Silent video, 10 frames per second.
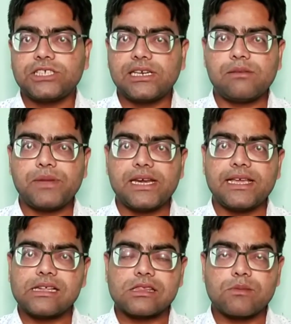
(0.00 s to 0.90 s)
चैनल पर
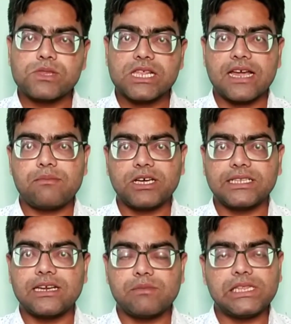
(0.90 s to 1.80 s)
नए हैं सब्सक्राइब
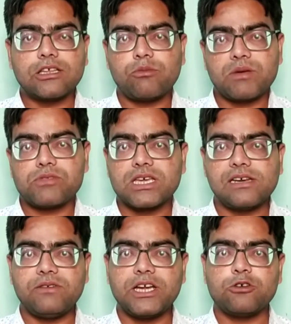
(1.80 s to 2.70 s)
कर देना मिलता हूँ मैं आपसे
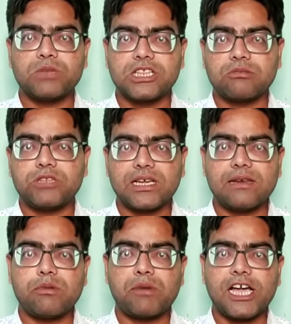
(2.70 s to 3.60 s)
अगले वीडियो में तब
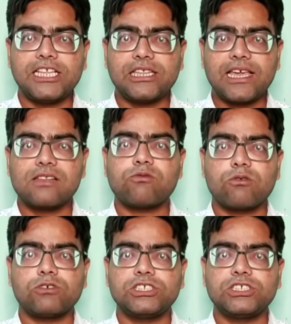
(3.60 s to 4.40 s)
तक ले बाय थैंक्स फॉर